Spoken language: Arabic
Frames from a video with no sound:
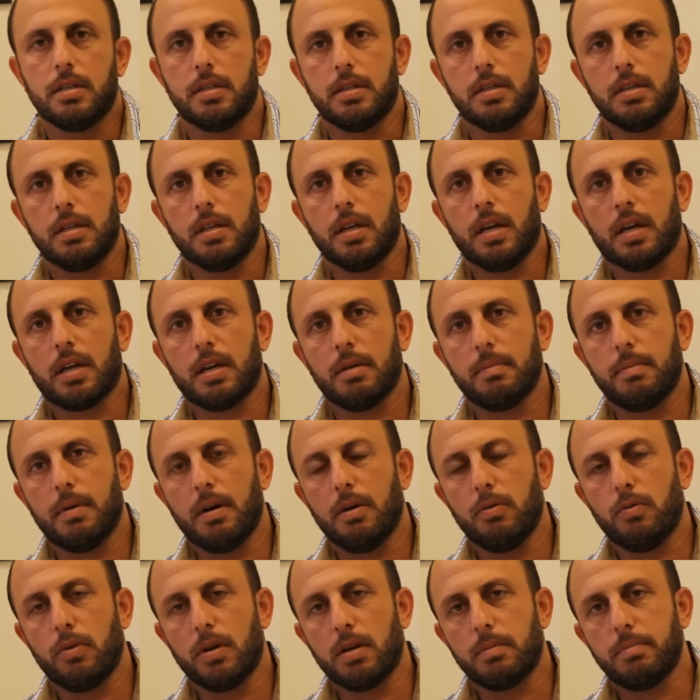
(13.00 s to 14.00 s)
إيه، لقب
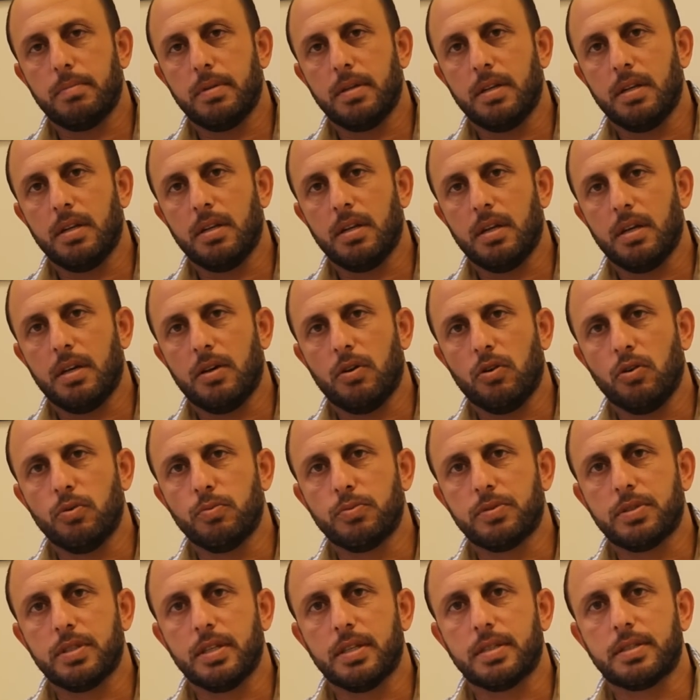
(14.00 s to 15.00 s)
أول
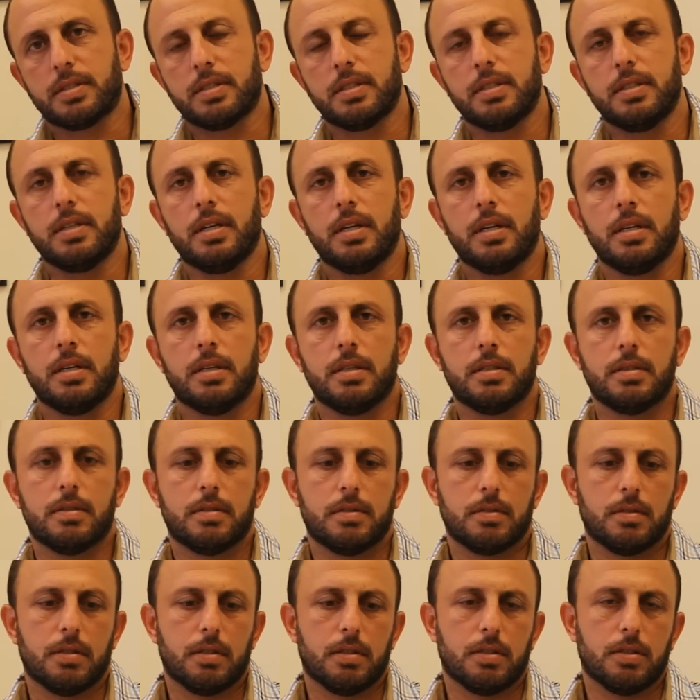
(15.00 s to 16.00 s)
بالعلوم السياسية
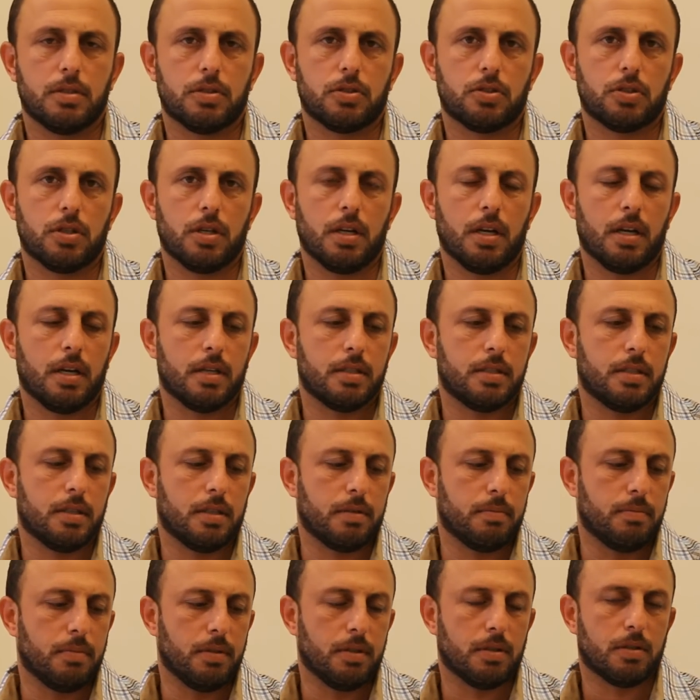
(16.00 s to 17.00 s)
إيه،
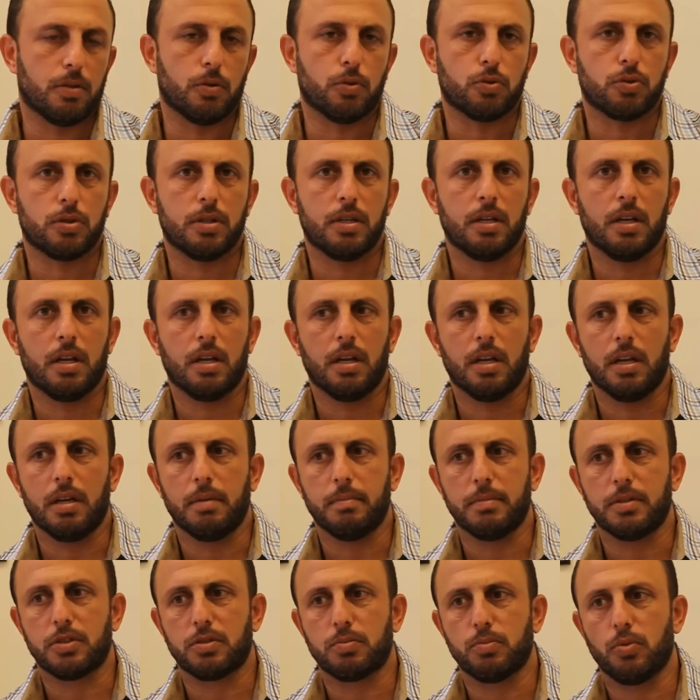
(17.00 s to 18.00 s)
شهادة بتوجيه
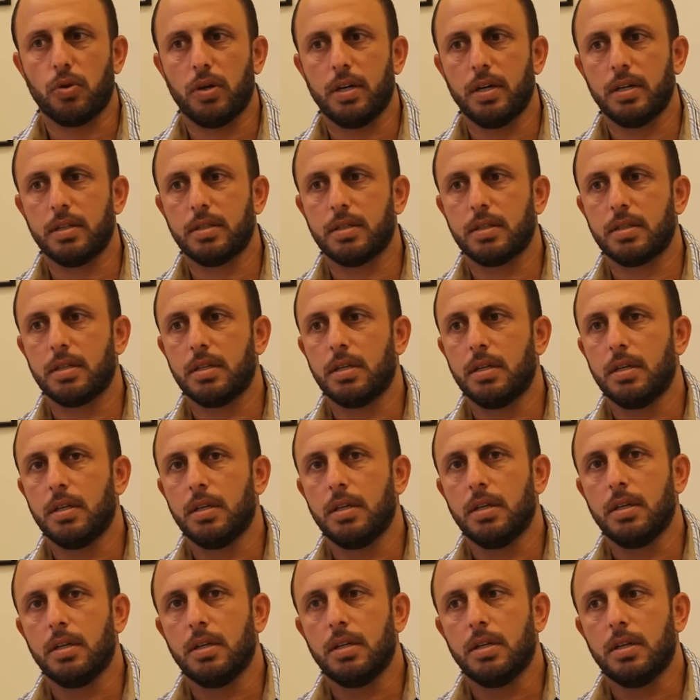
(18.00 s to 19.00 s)
المجموعات
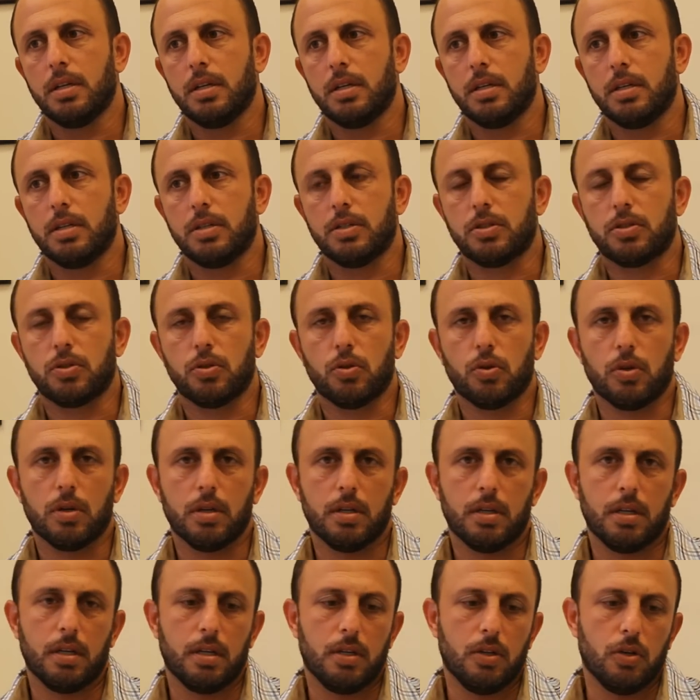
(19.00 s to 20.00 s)

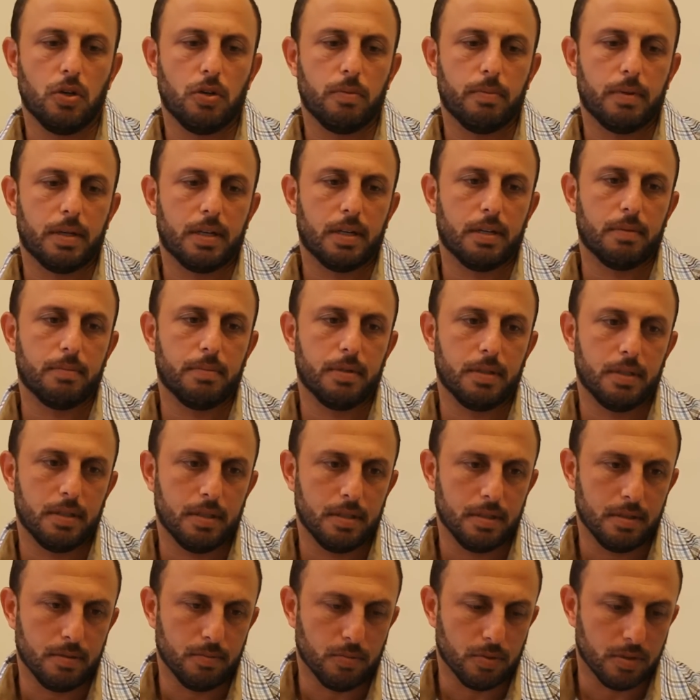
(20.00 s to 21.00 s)
شغلي اليوم أنا
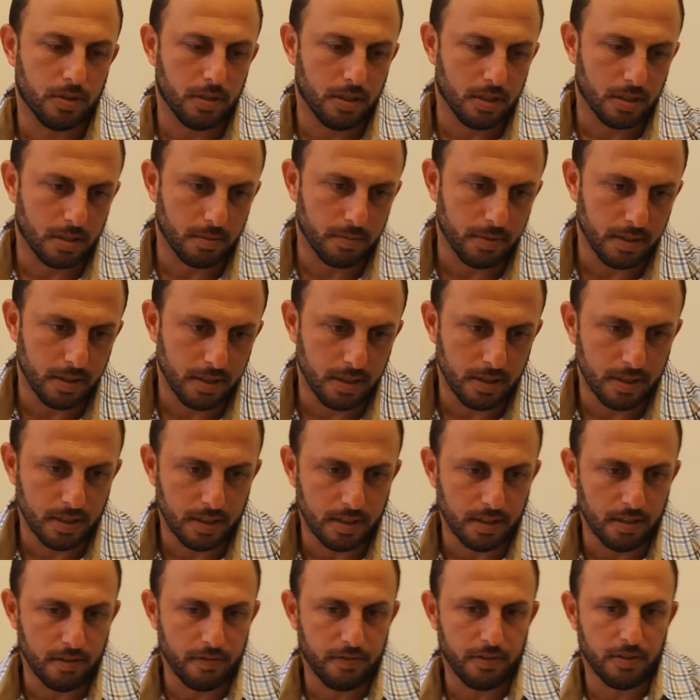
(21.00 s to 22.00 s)
بمدير
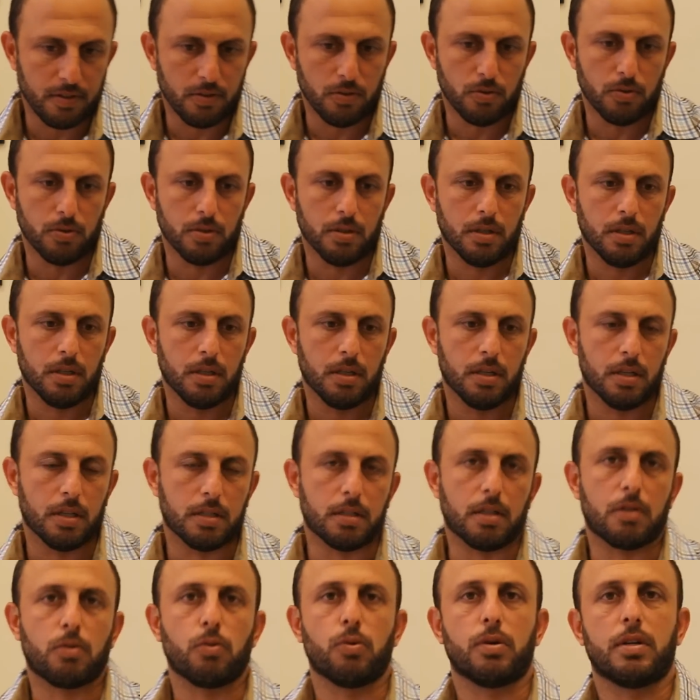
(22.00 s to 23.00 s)
بنادي فنون
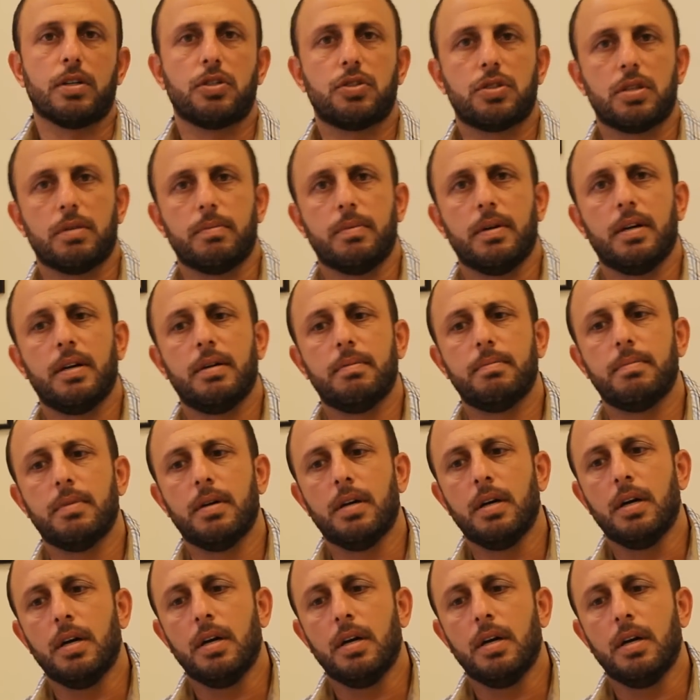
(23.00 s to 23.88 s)
لتطوير الشباب